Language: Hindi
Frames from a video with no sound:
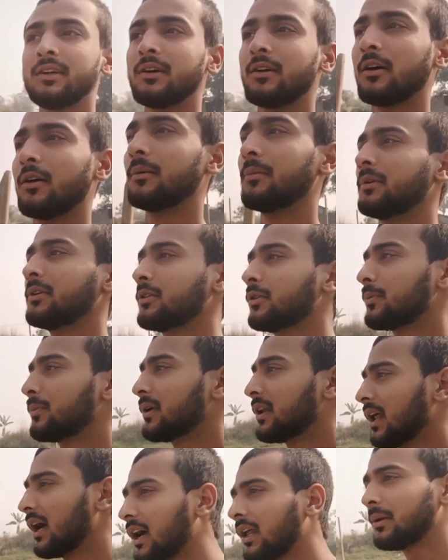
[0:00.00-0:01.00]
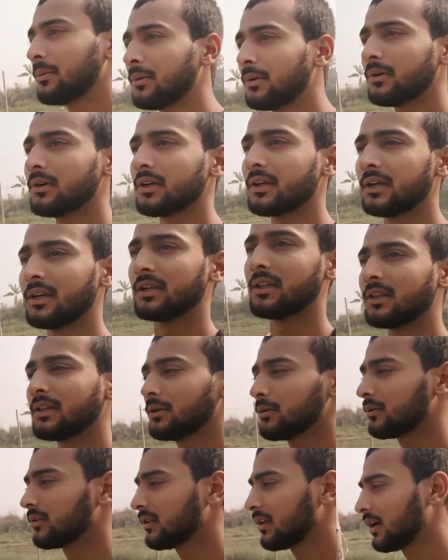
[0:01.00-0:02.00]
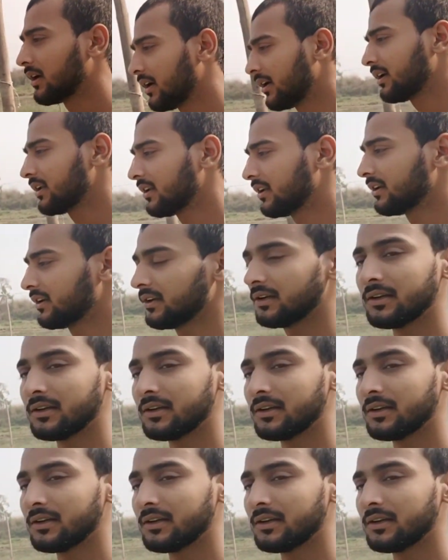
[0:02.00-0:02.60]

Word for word: अभी तो फिलहाल में खेती उतना है नहीं